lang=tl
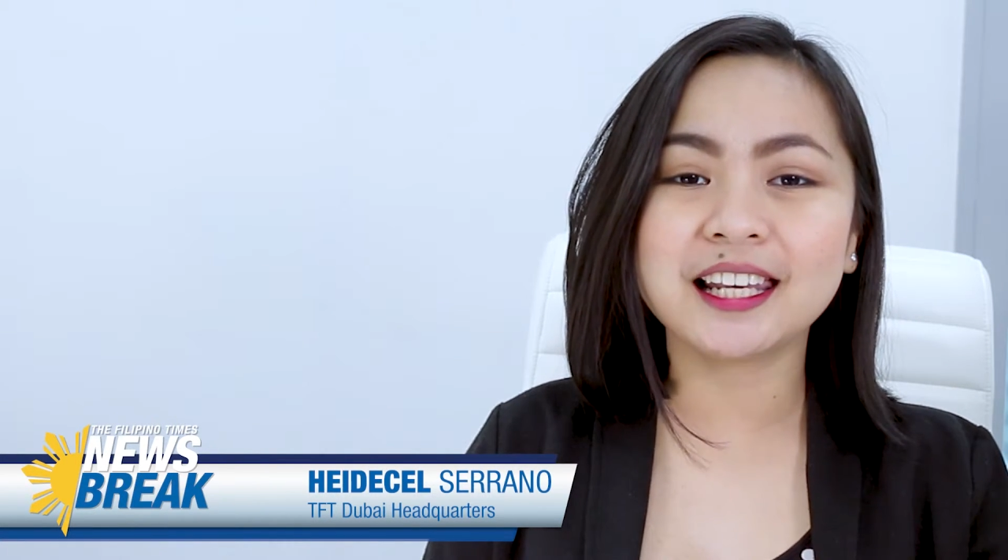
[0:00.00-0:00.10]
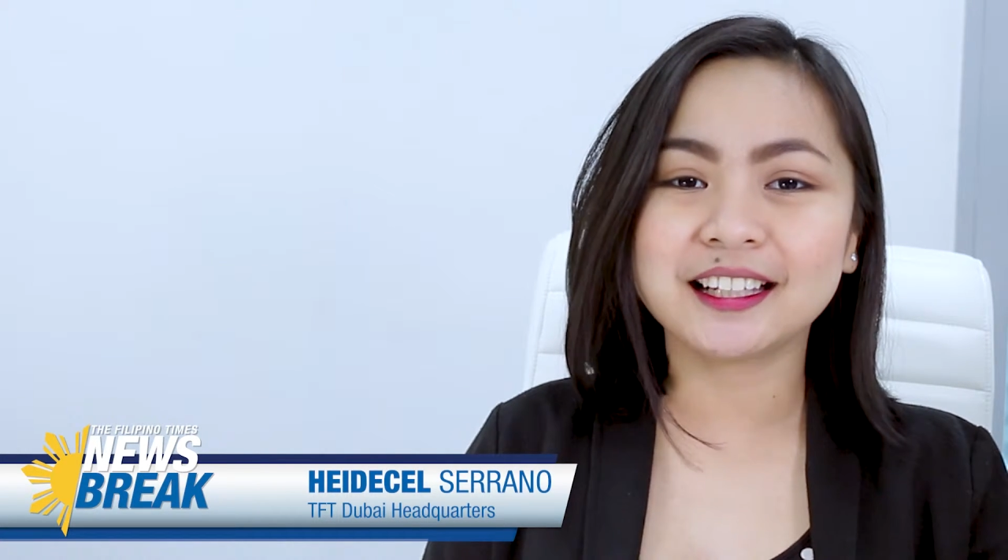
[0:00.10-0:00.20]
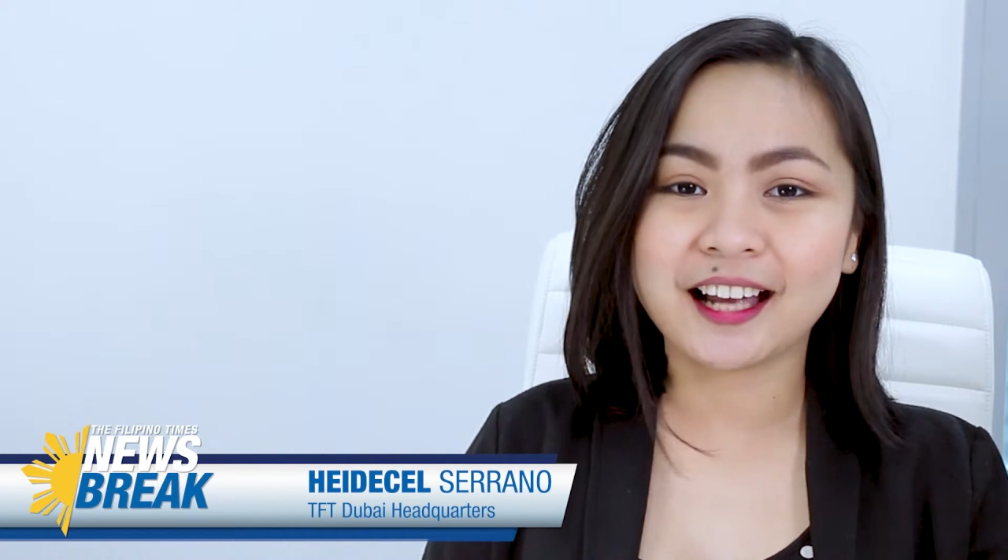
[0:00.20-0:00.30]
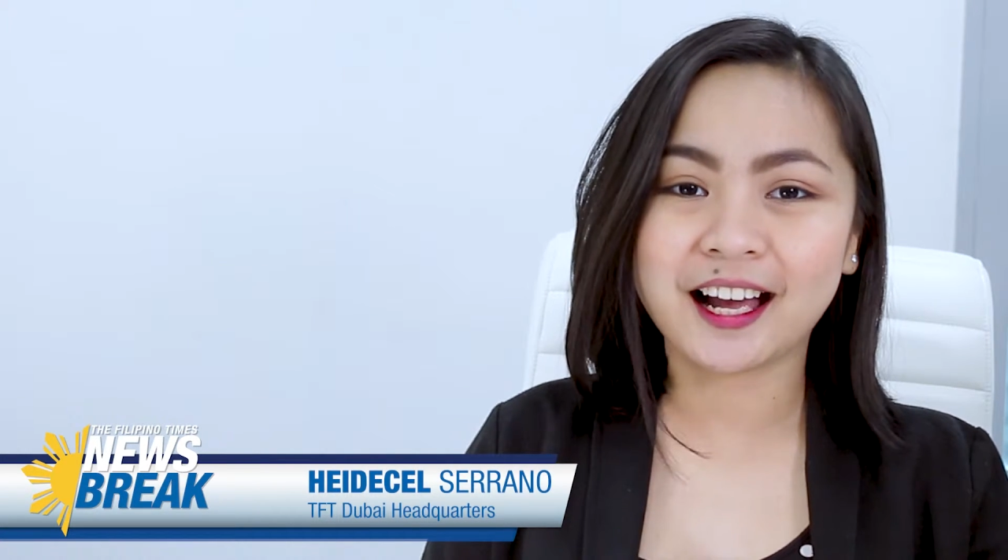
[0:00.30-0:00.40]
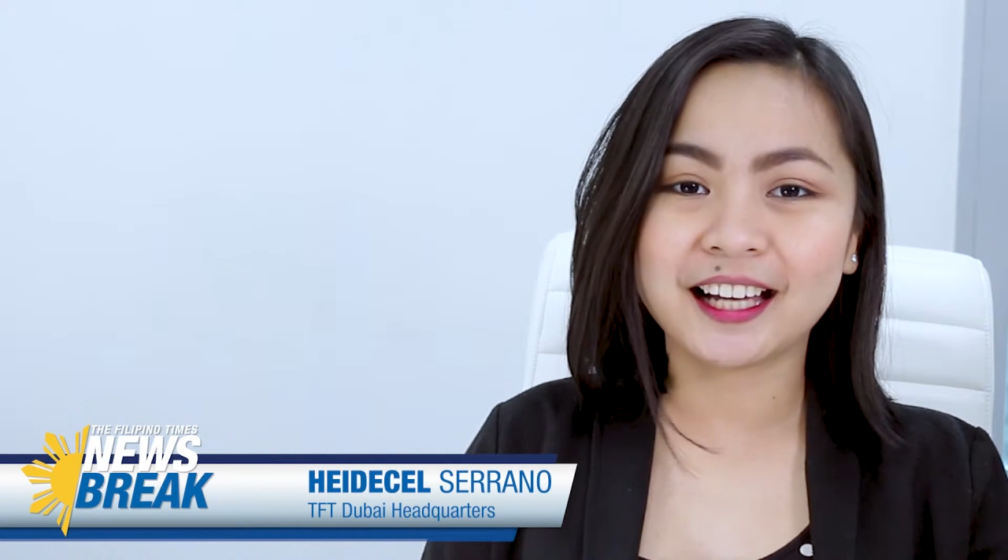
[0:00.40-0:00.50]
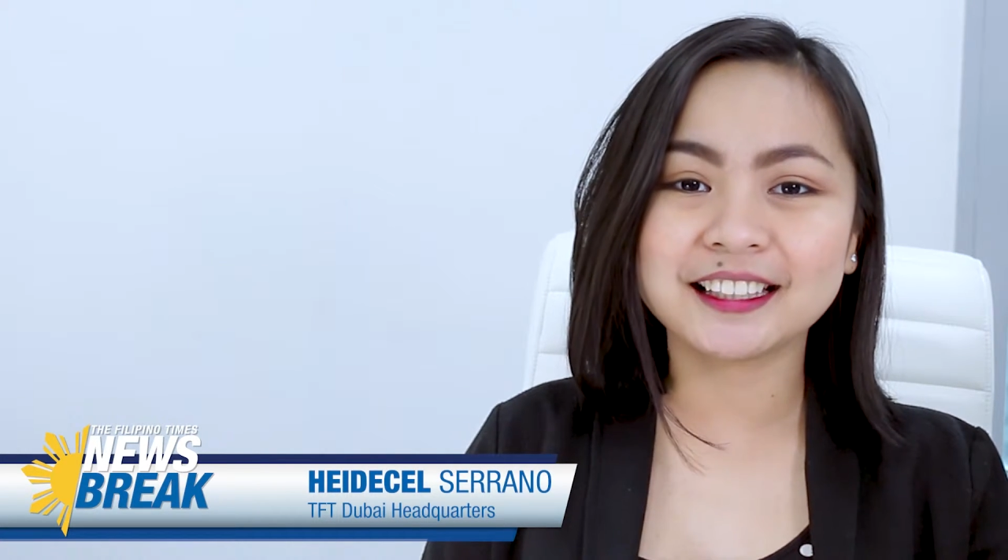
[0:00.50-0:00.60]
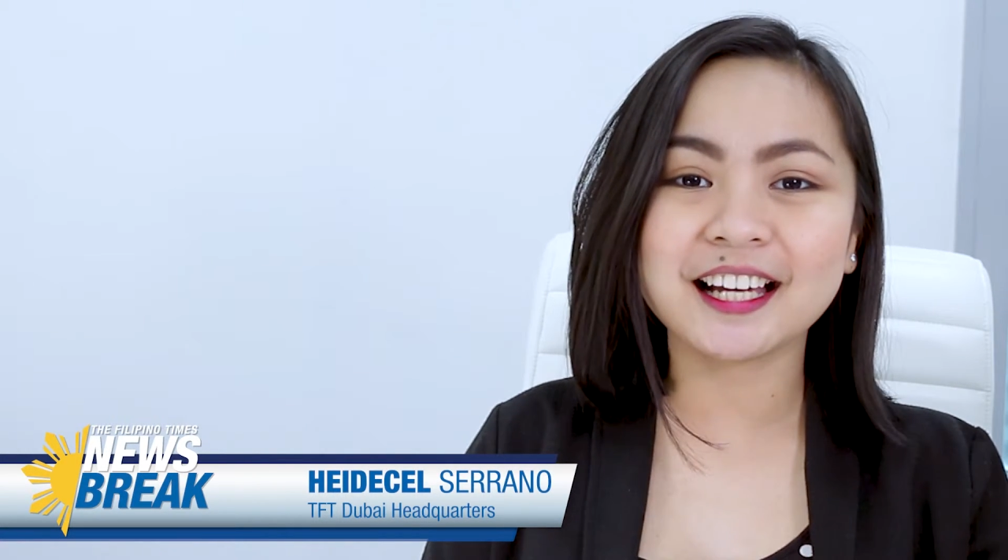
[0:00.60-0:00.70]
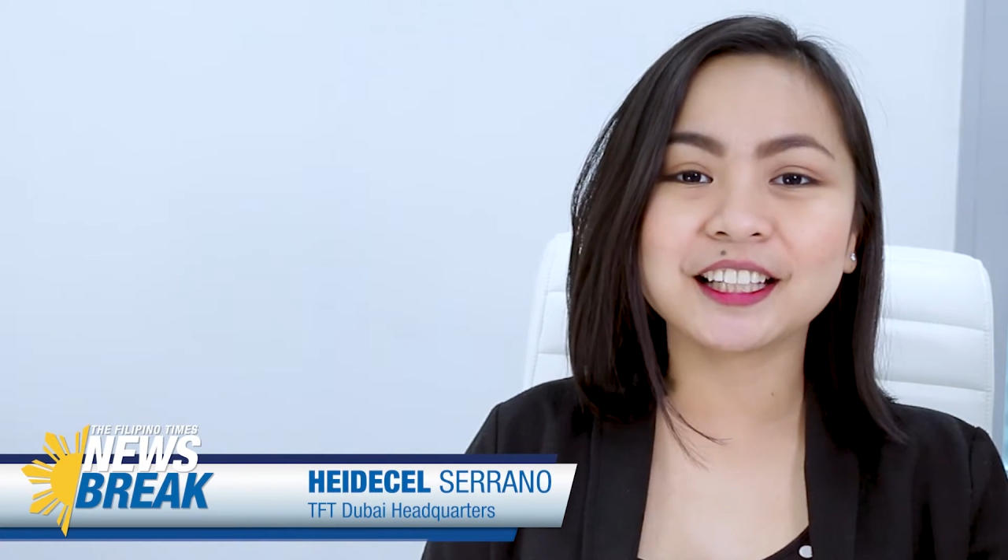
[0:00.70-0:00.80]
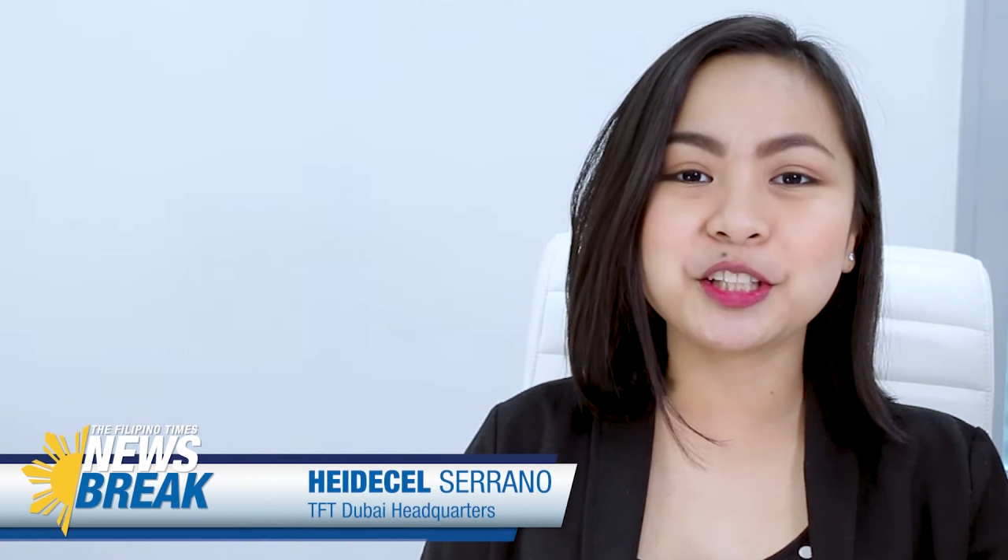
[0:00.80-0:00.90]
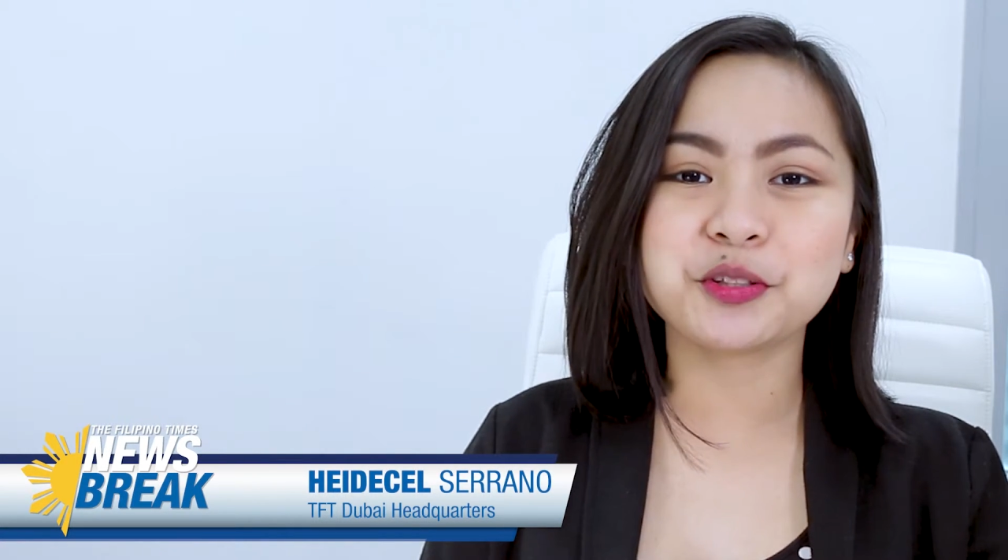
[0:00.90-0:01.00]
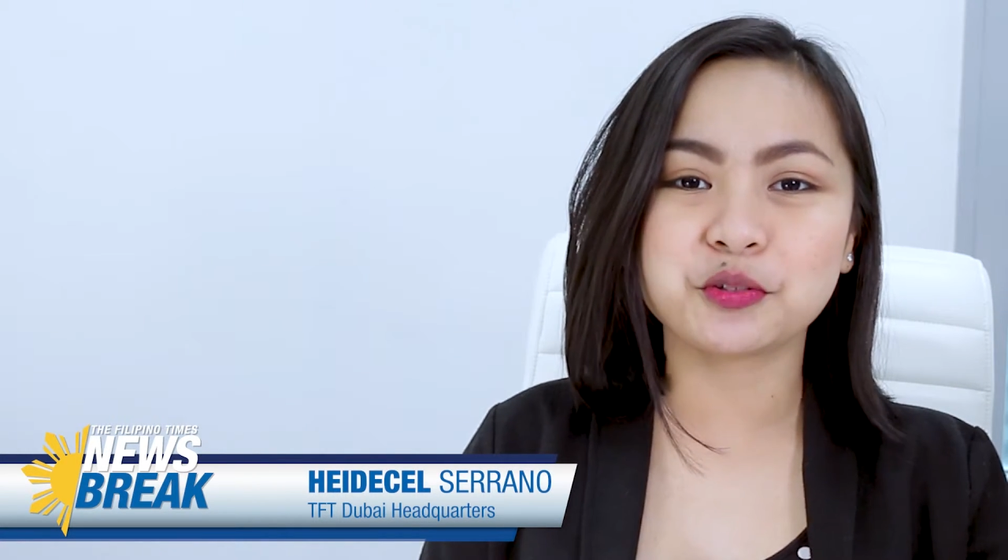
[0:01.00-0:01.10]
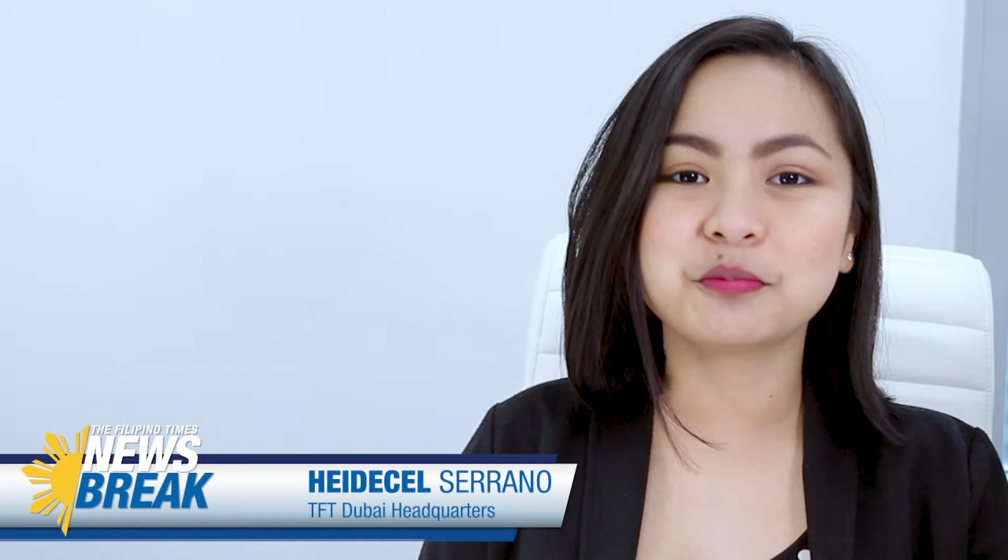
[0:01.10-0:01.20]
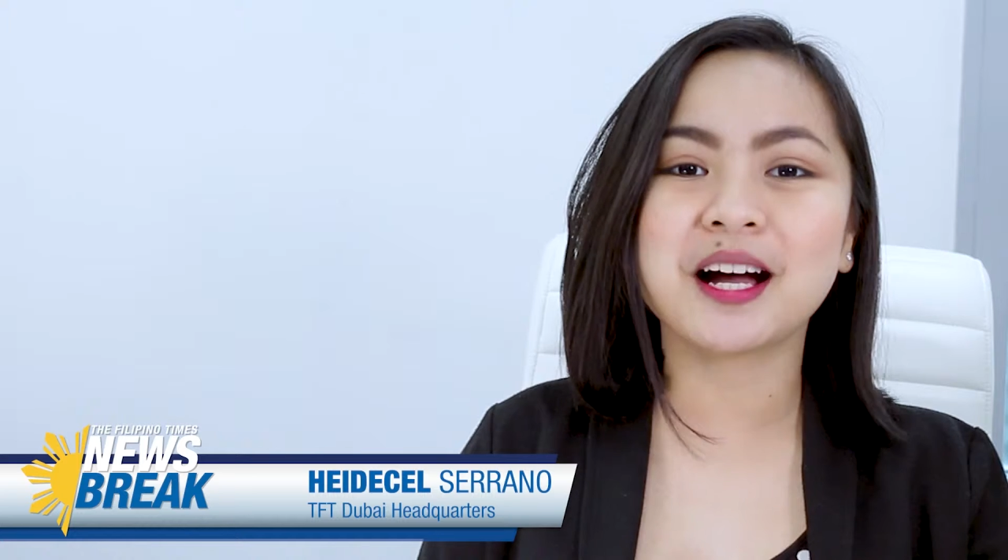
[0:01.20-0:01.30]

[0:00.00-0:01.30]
alagaan ang inyong